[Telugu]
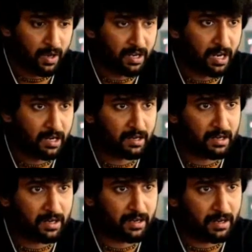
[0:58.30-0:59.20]
ఒక
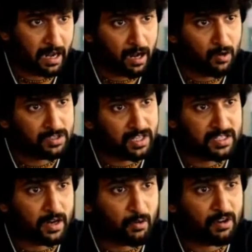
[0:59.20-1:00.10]
నెల
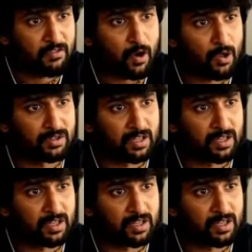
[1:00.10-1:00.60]
రోజుల నుంచి నన్ను అప్పుడు ఫాలో